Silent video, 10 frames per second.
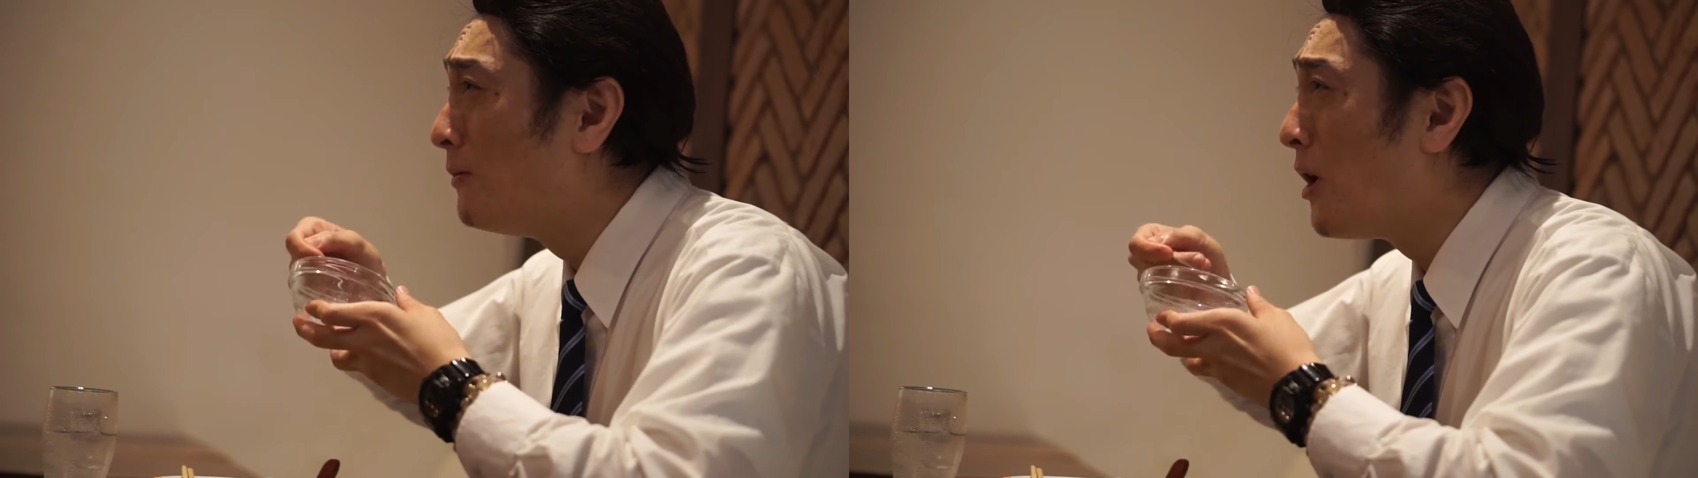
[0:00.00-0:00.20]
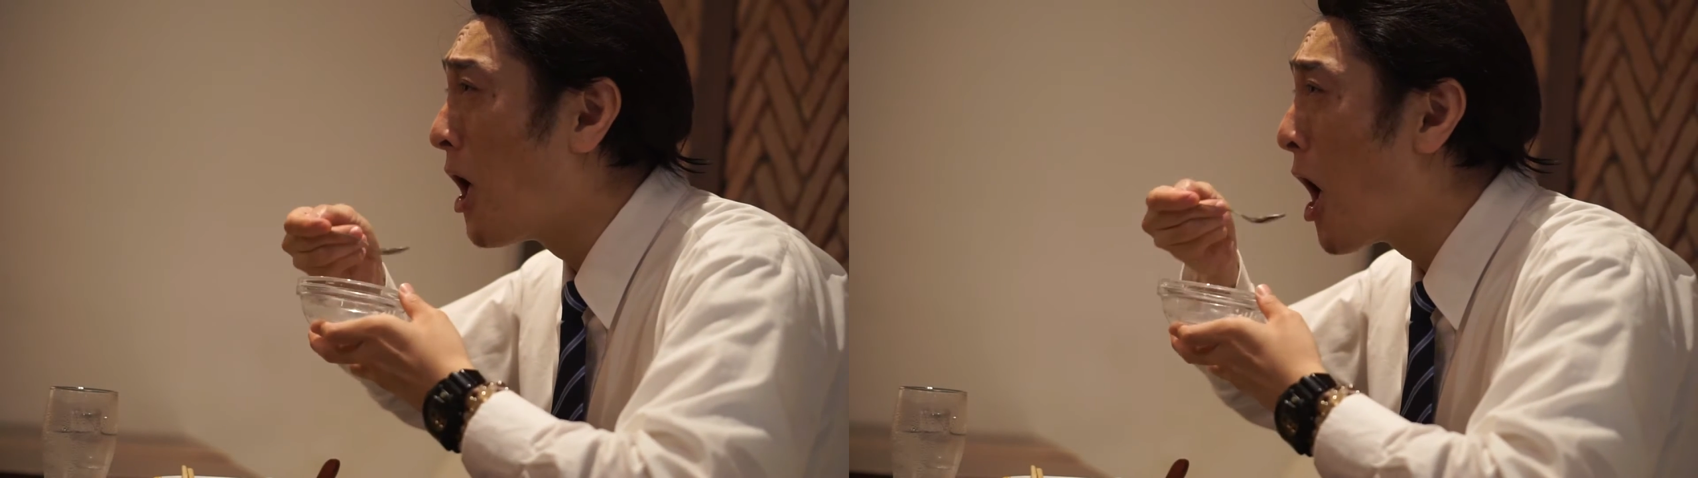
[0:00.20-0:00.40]

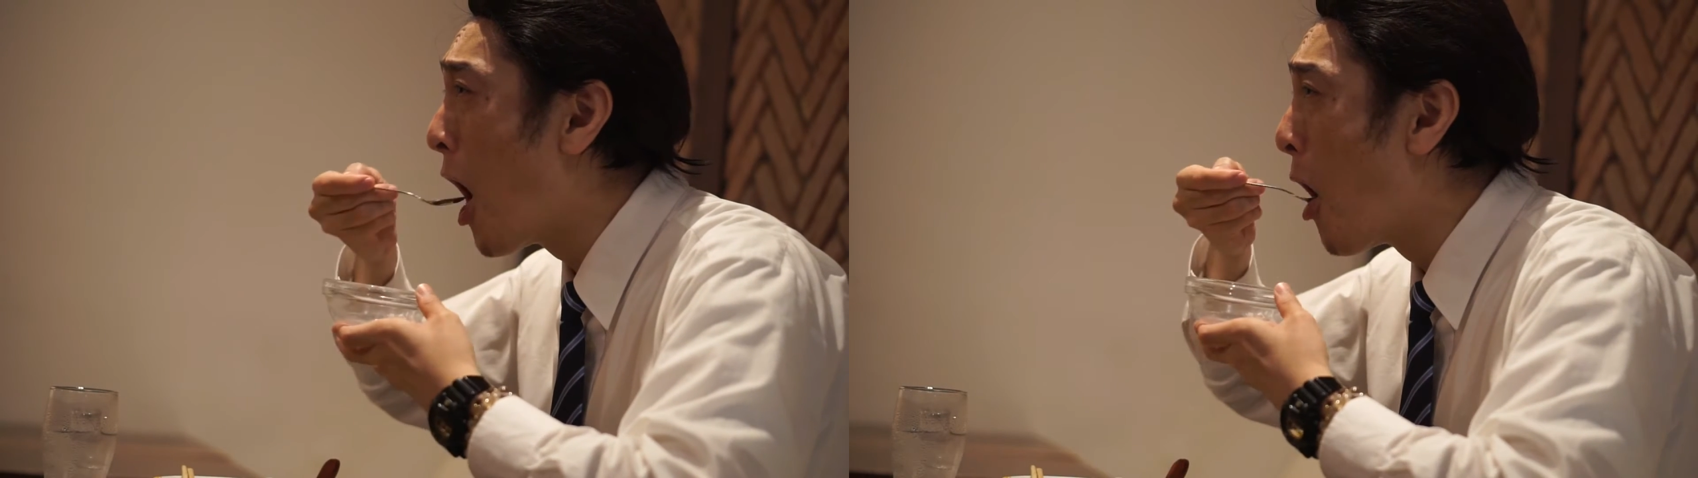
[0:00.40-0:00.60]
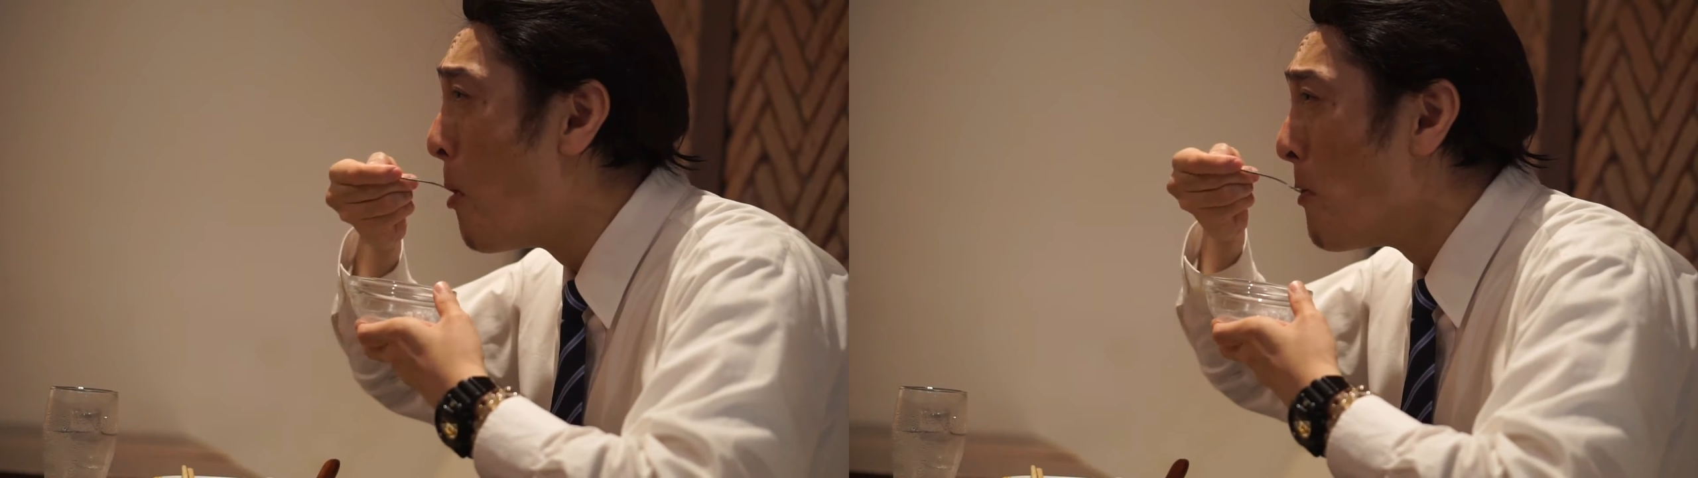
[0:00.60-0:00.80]
う
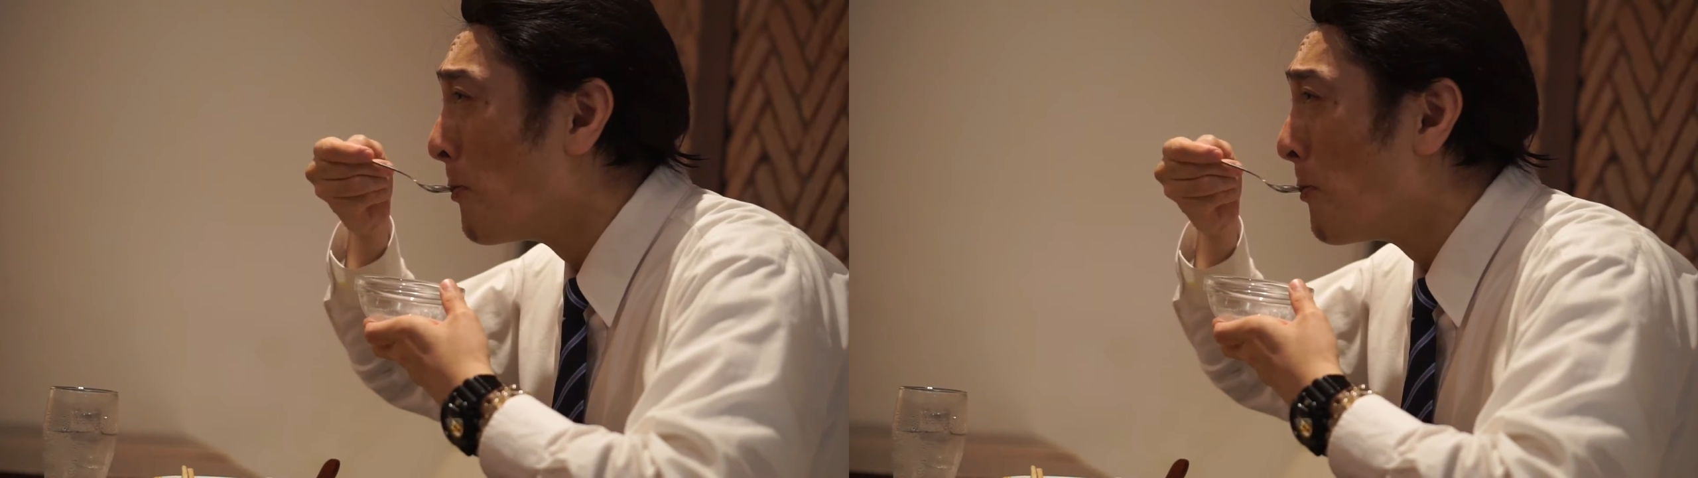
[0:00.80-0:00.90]
まい